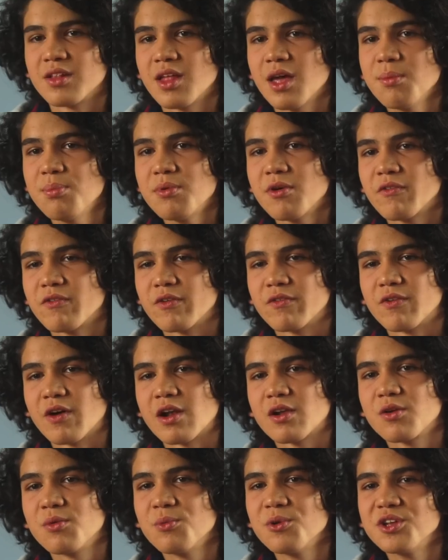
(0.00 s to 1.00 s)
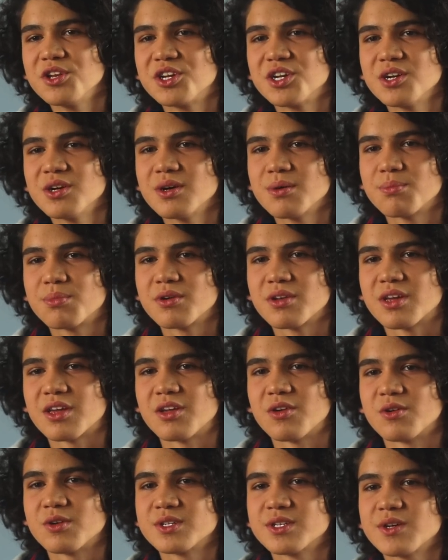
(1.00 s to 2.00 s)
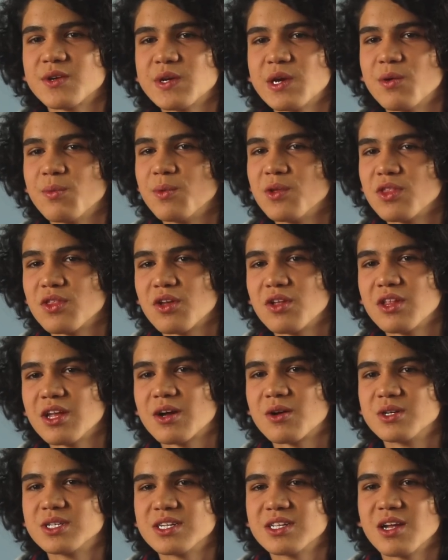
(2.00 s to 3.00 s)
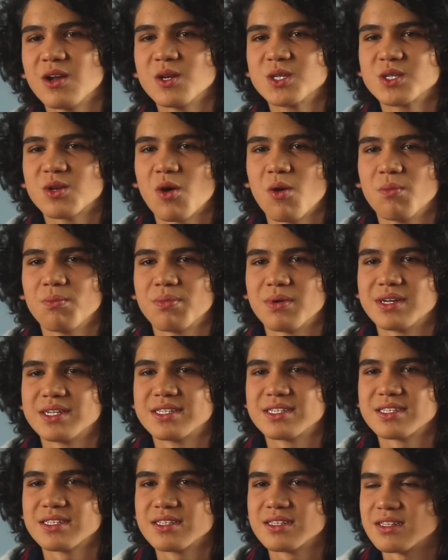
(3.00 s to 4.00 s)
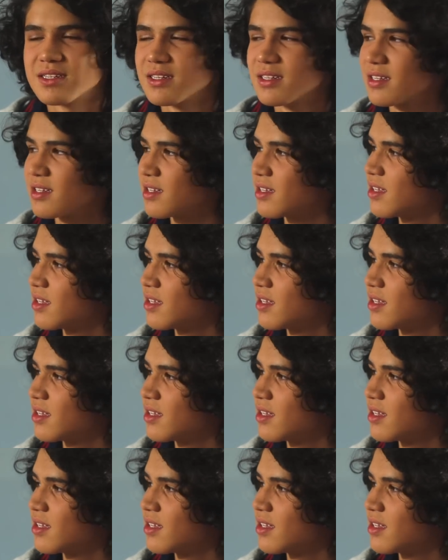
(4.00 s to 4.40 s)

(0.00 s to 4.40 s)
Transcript: De, profe, fue algo muy chido porque yo no sabía un montón de cosas de los compas. Fue